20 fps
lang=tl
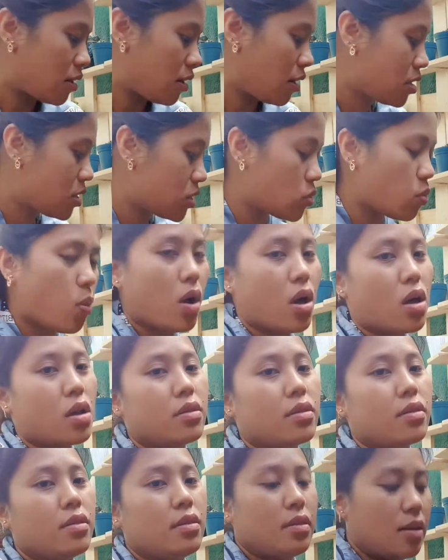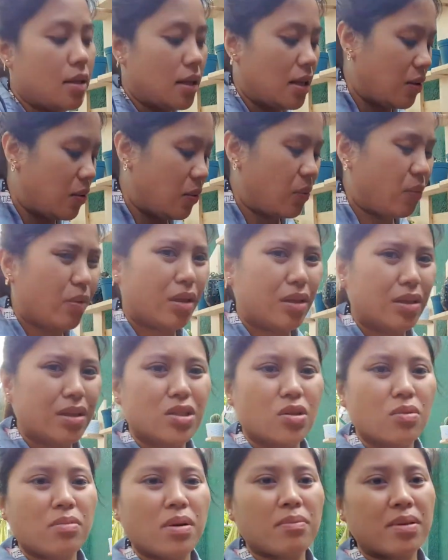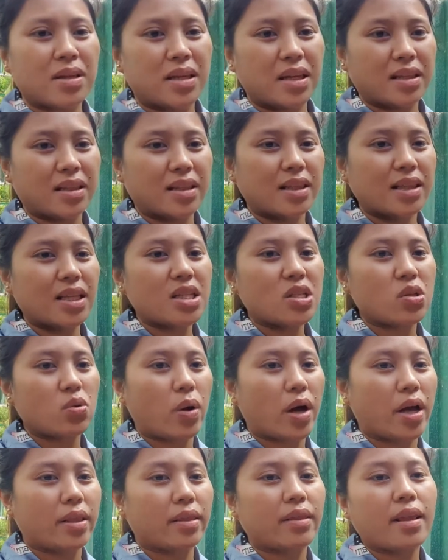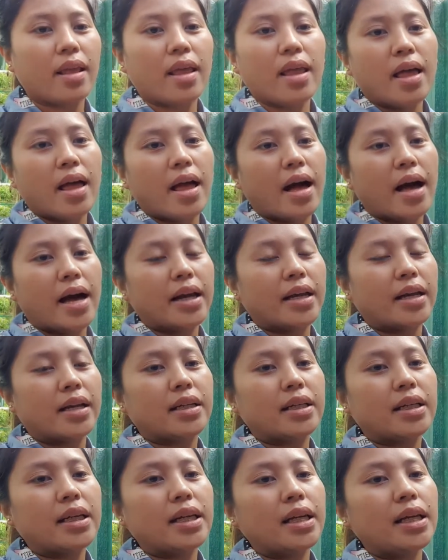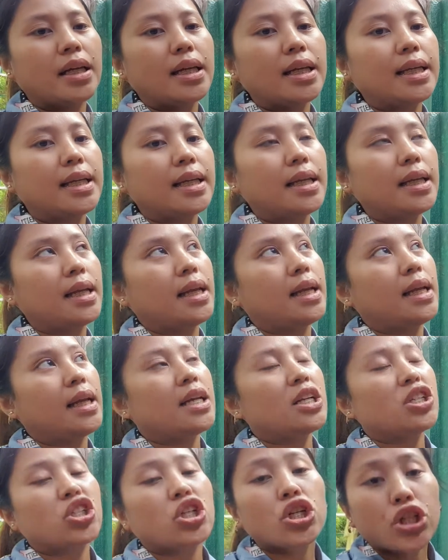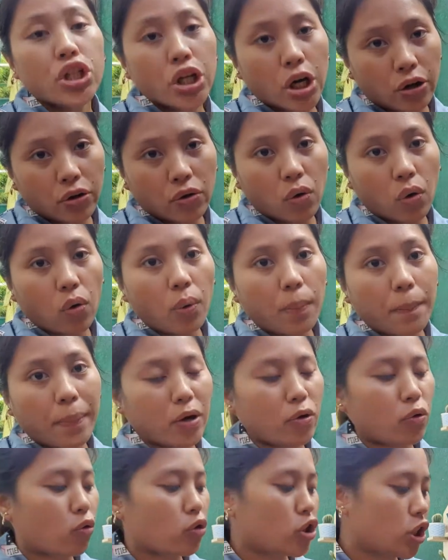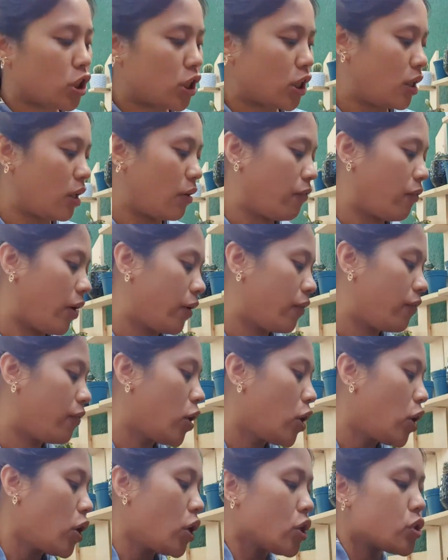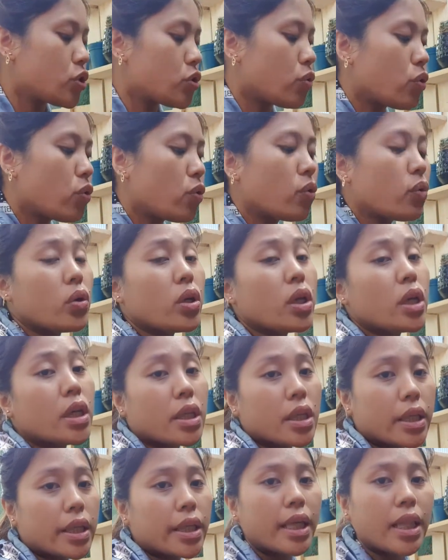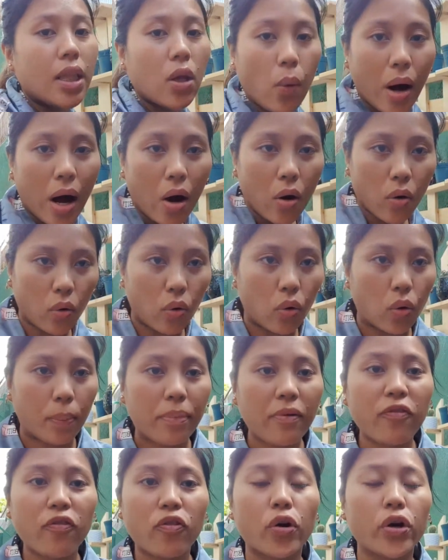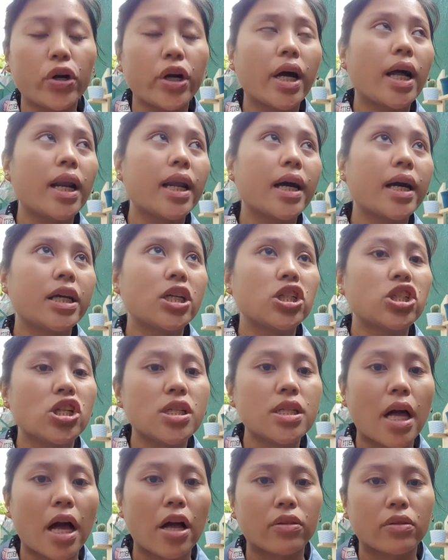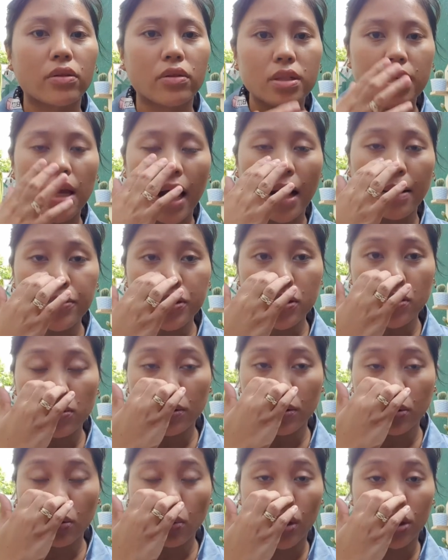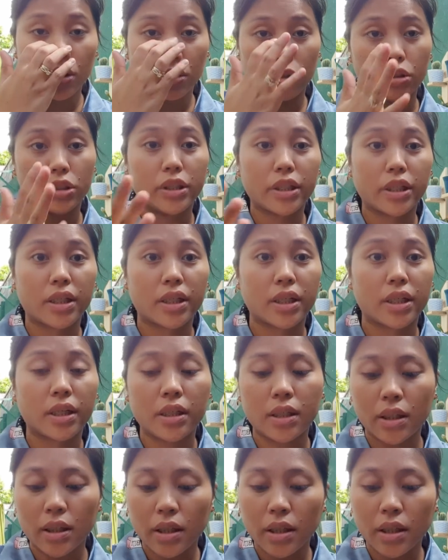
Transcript: This one. Wait, sumabigyan. This one. Ayan, i- si share ko kung paano ko siya ni-revive. So, yung ginawa ko, before, nakalagay siya sa ano, sa absolute water na